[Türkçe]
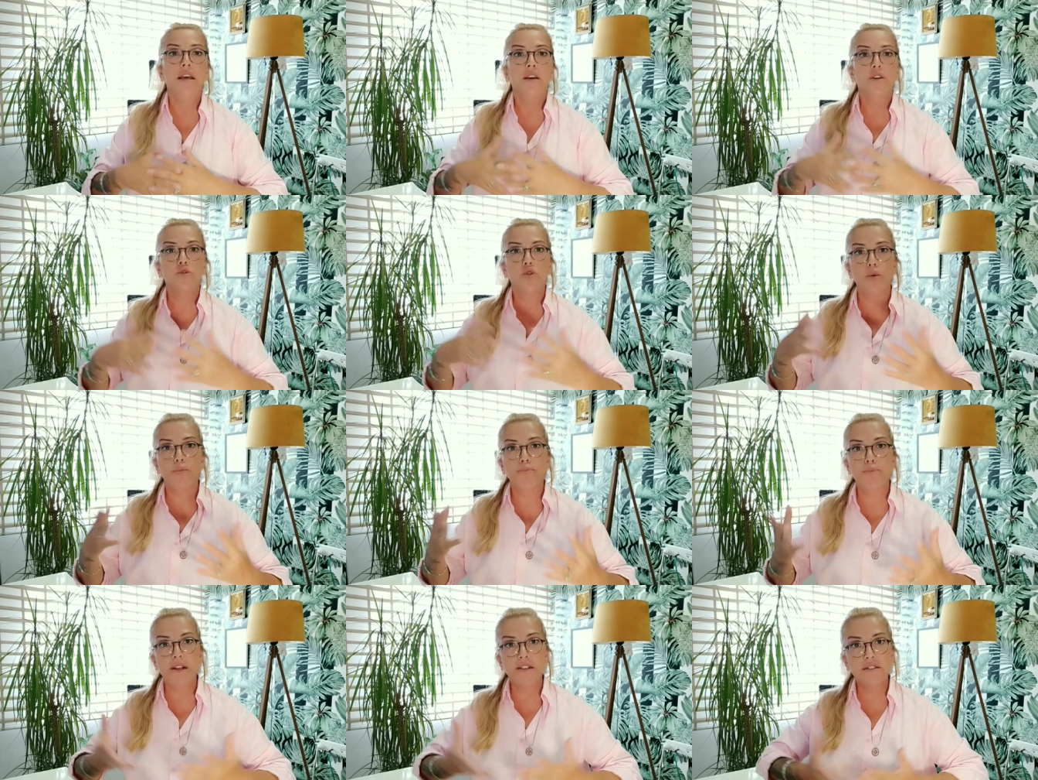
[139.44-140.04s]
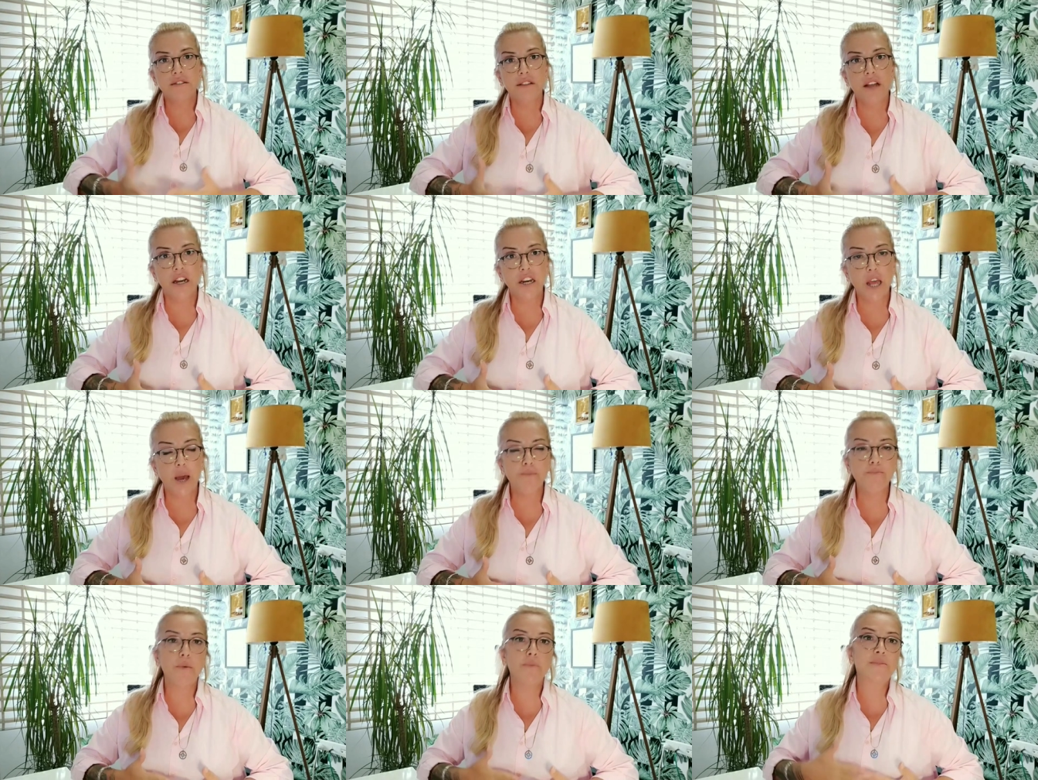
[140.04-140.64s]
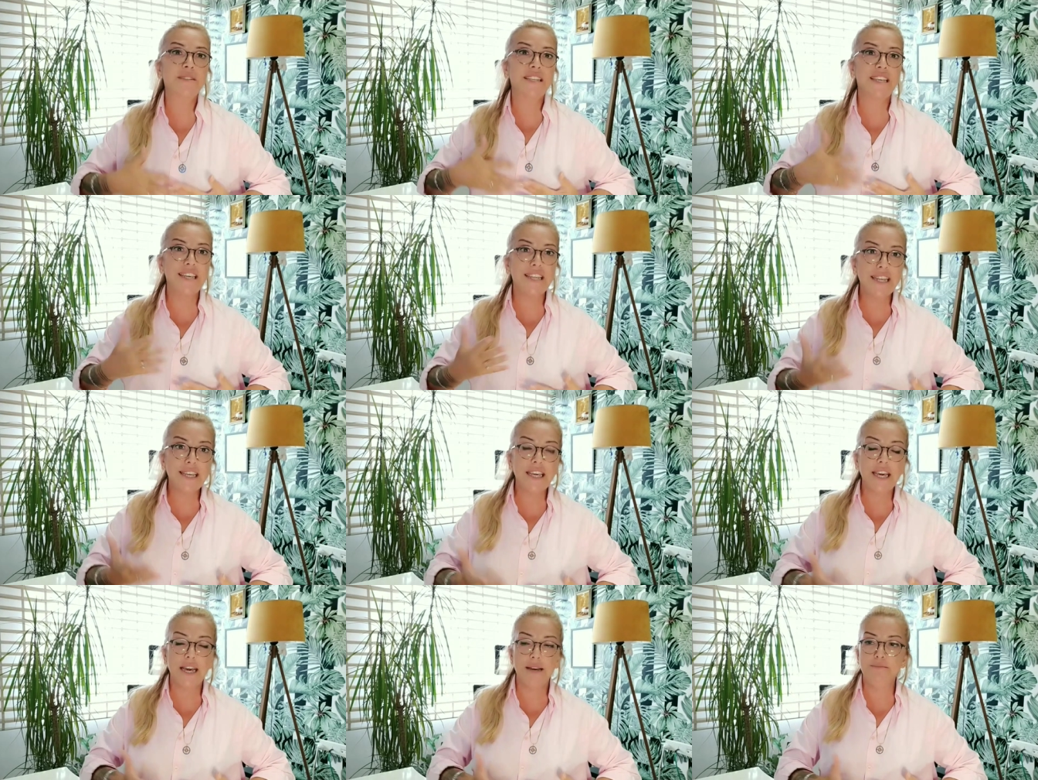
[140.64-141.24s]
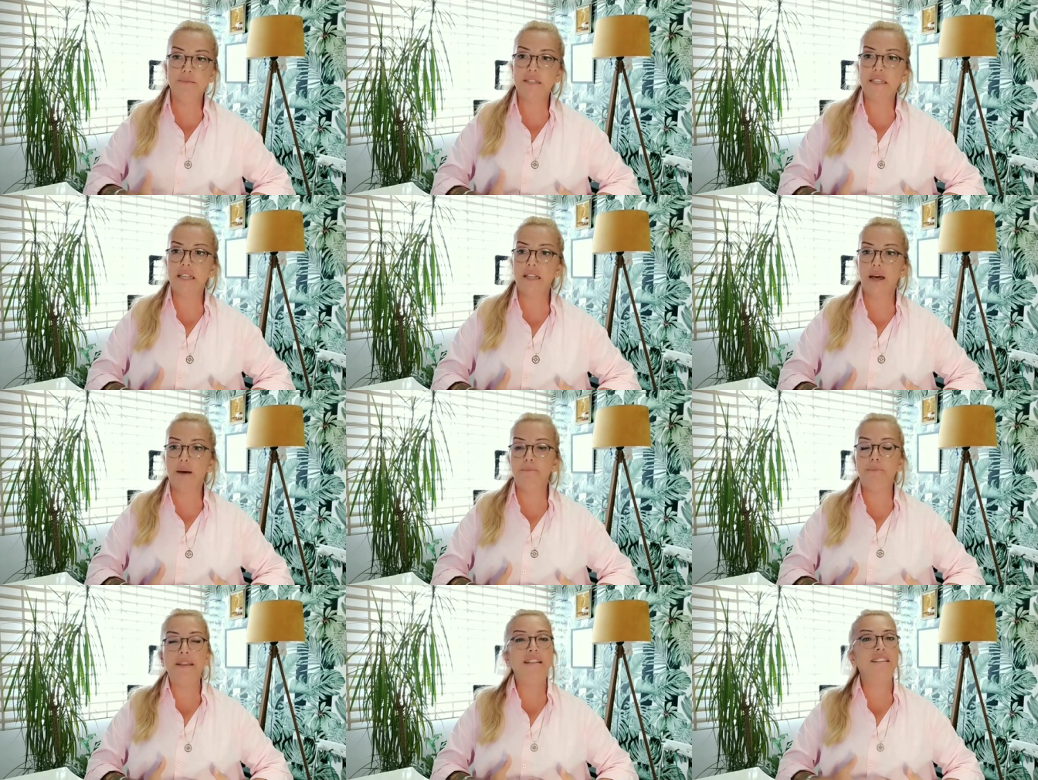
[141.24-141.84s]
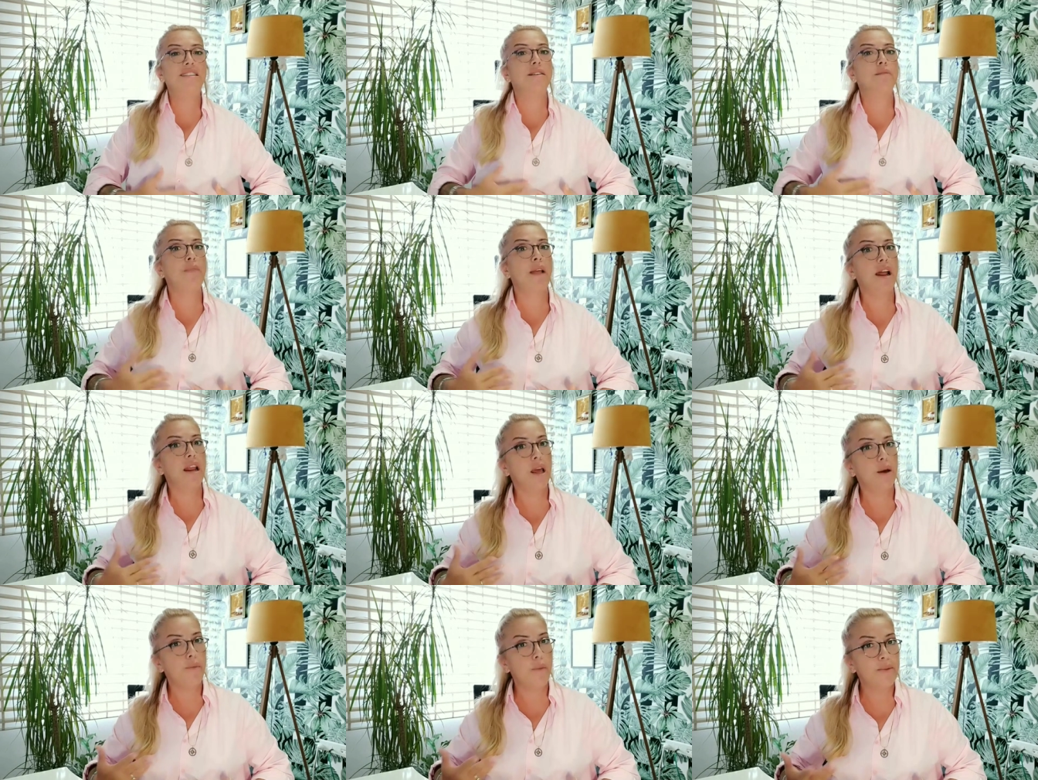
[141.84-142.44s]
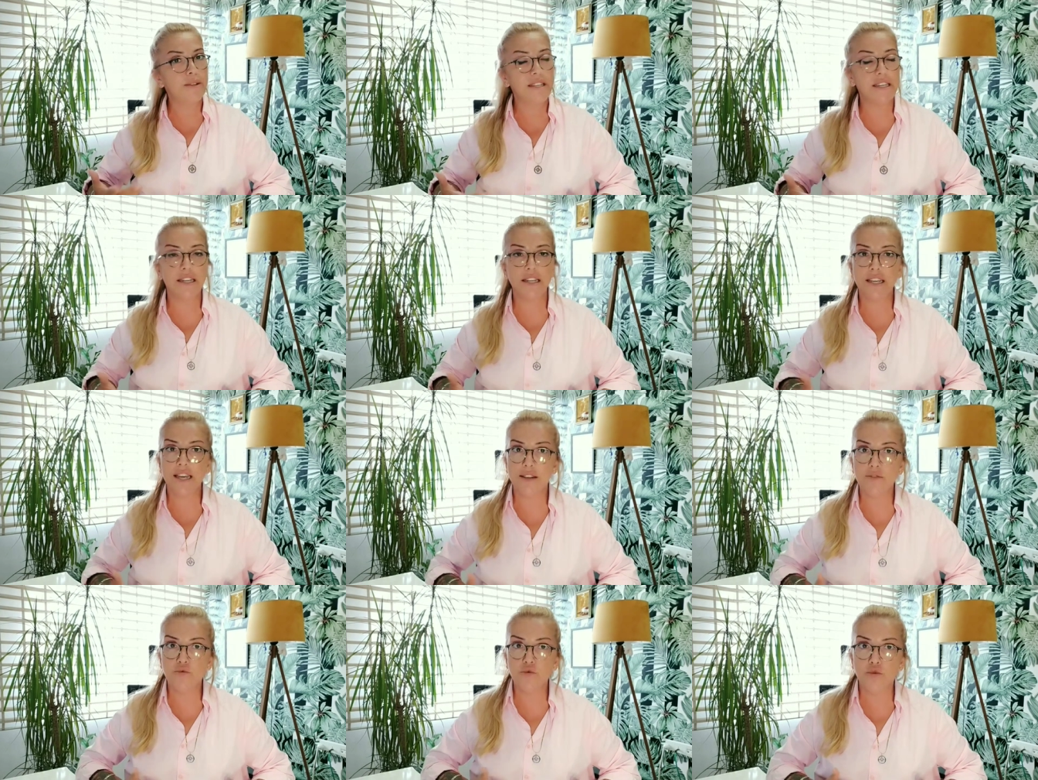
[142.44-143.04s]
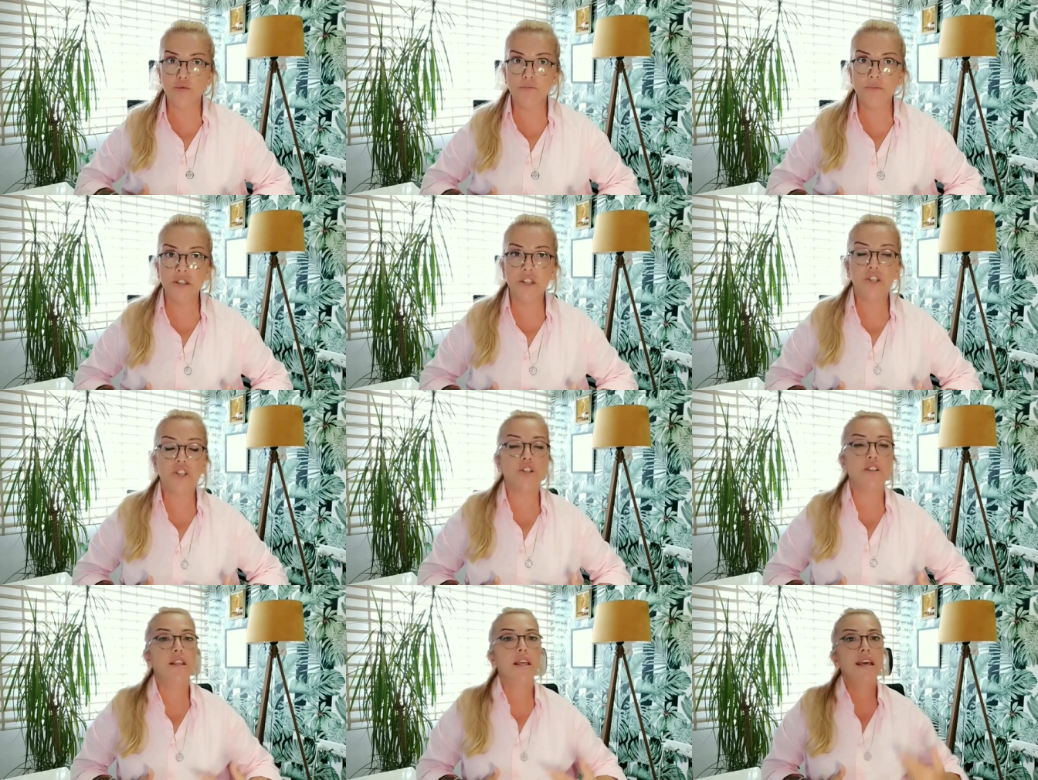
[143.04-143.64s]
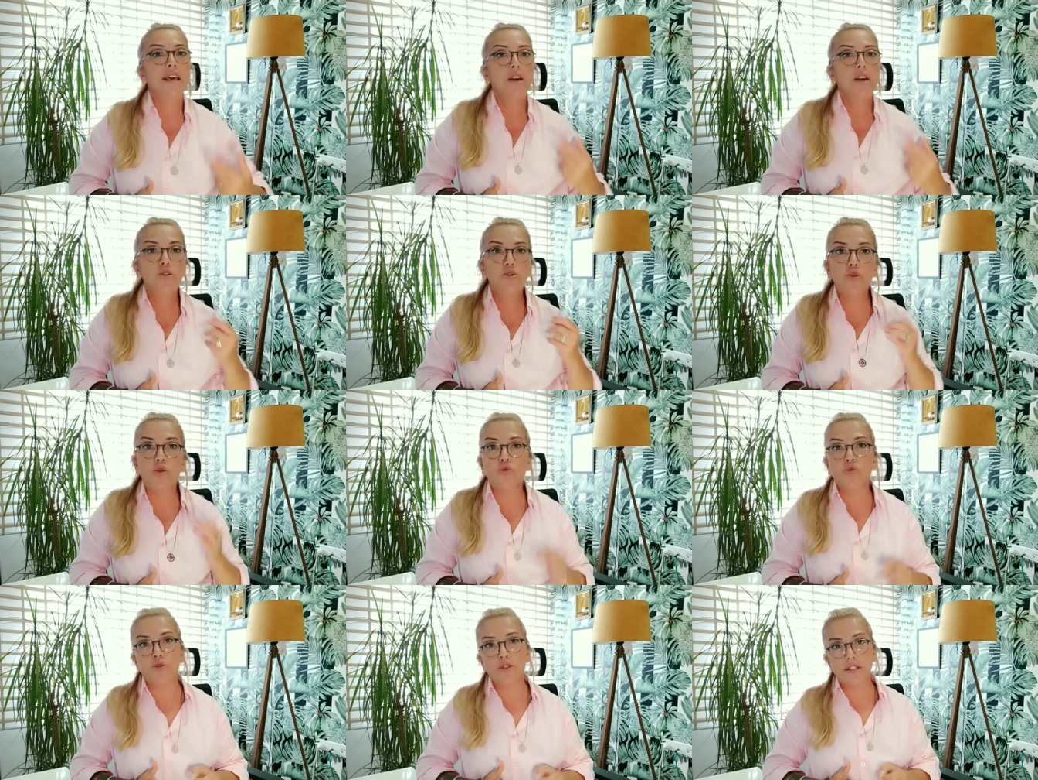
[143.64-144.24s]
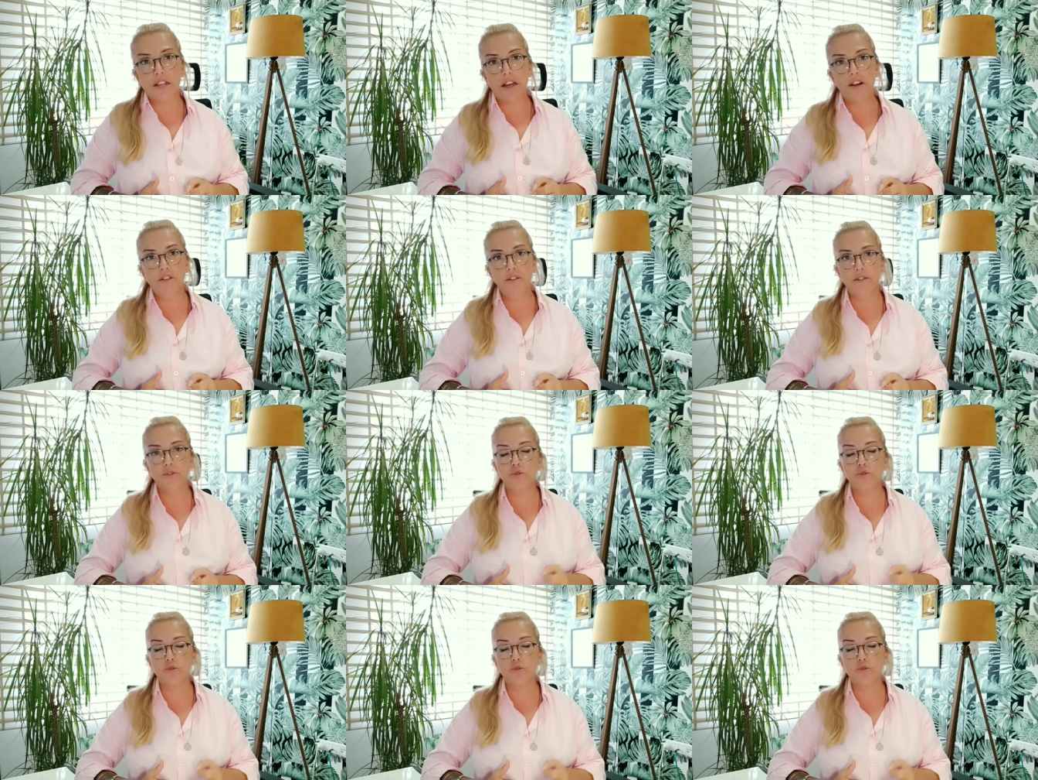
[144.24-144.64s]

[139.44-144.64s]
toplantılar yapmamız gereken mesela bildirimler yapmamız gereken durumlar için çok güzel,